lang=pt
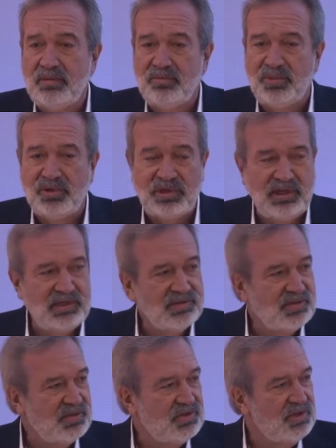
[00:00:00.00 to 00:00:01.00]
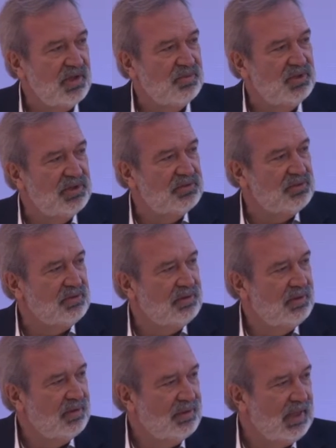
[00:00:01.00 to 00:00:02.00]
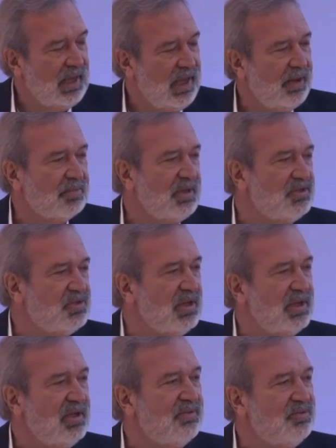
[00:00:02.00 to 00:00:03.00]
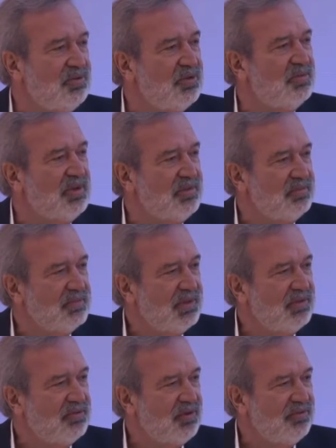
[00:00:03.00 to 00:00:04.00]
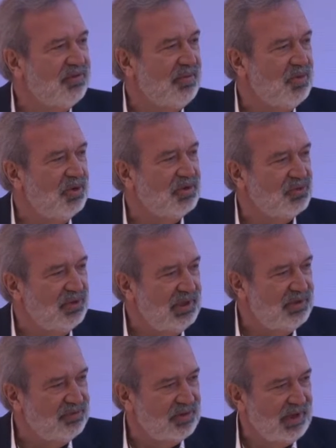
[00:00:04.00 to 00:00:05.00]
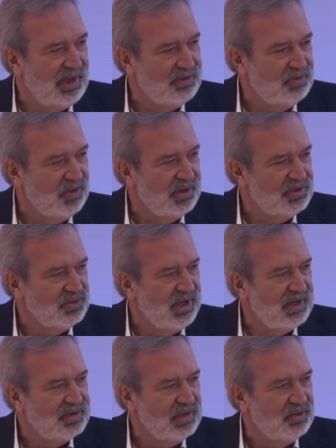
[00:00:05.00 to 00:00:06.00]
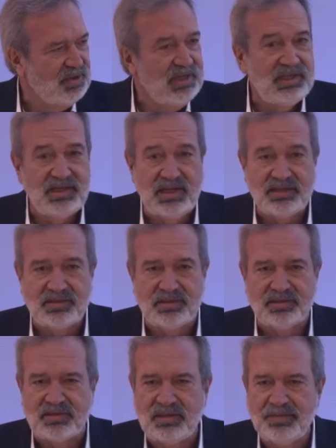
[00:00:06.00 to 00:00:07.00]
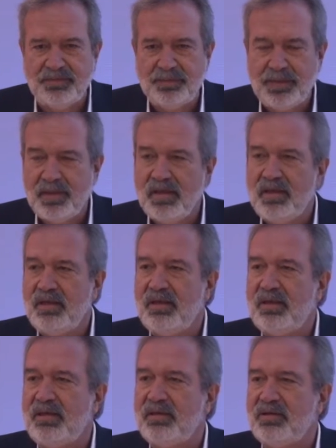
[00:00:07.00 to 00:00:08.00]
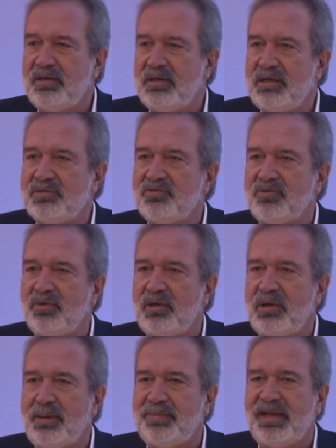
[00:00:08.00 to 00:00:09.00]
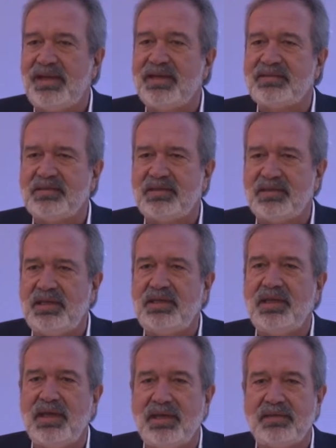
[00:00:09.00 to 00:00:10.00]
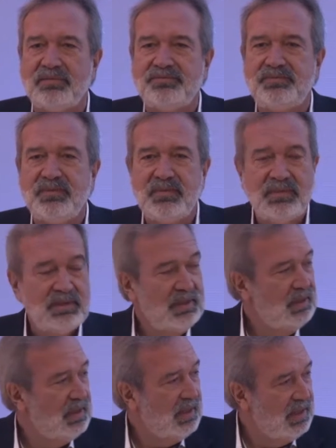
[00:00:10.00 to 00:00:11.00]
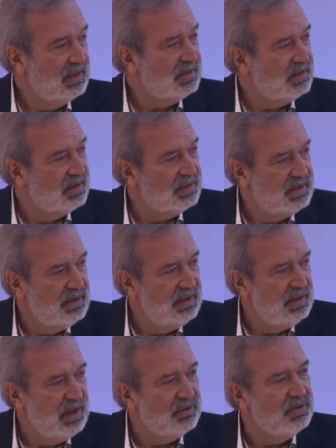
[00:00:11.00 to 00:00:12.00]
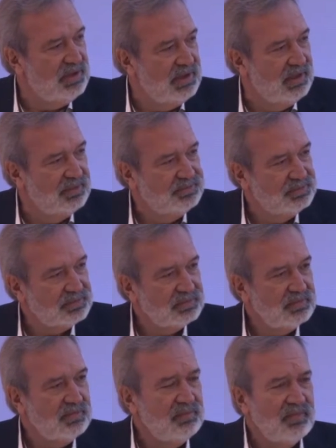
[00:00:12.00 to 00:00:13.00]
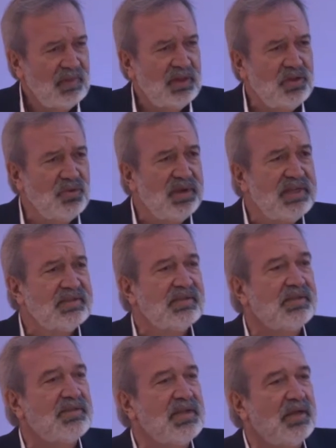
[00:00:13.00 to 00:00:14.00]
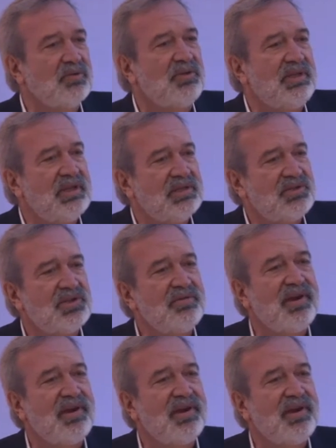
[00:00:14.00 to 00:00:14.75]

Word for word: porque existia muito, na época tinha aquele filme que ficou famoso, o livro lá do Morris West, Agonia e Êxtase, né? Então ele lançou, a palestra dele era Êxtase e Agonia. E o êxtase e agonia tinham